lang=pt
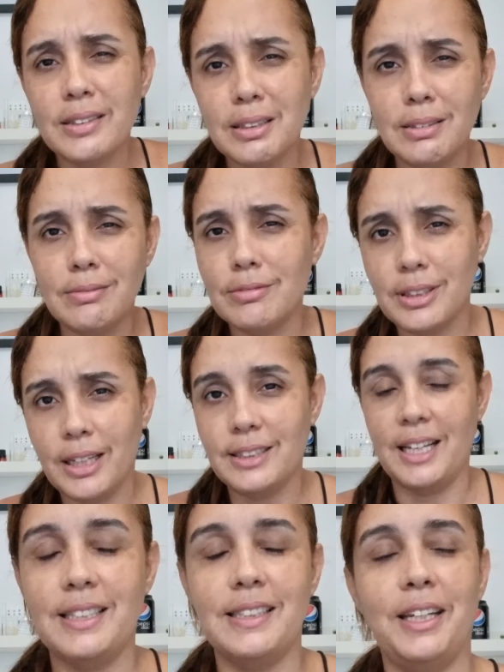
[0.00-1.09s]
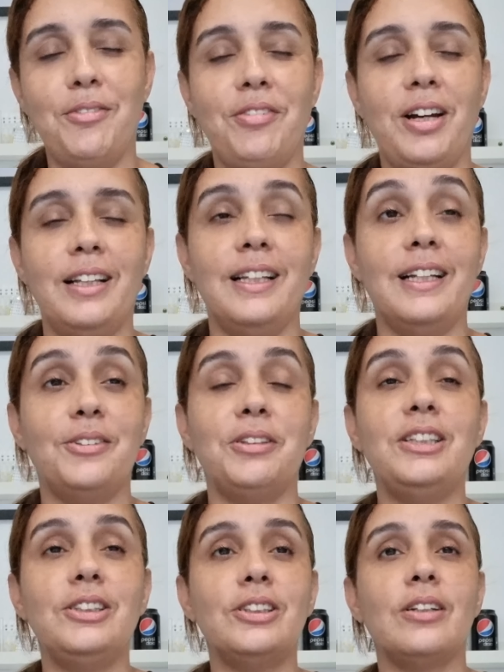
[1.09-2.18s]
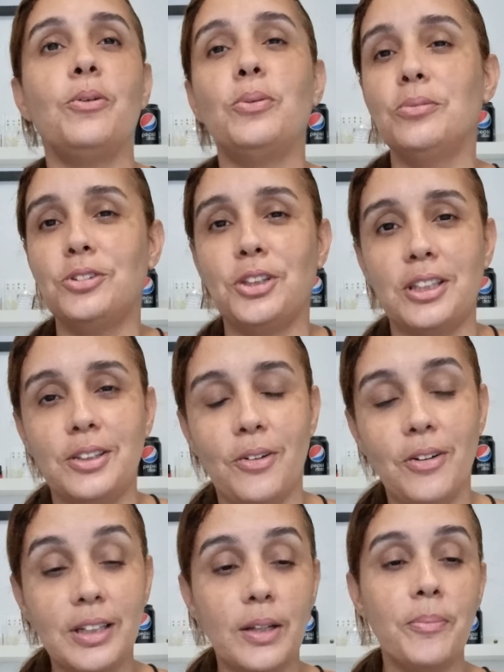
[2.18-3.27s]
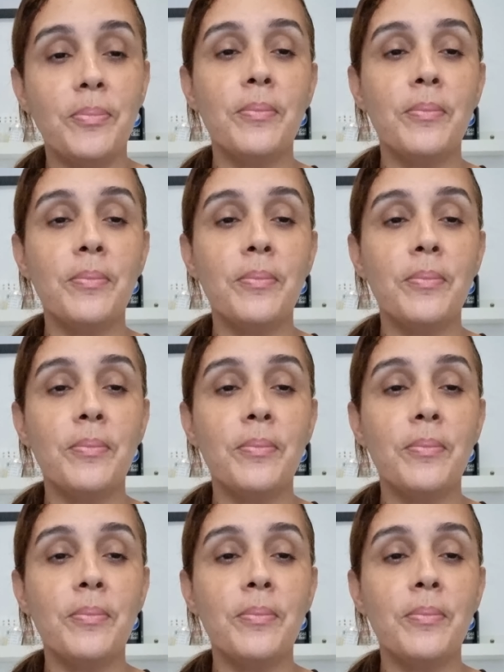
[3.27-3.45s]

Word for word: Assim, não sei assim que fala lá no Insta ou no TikTok.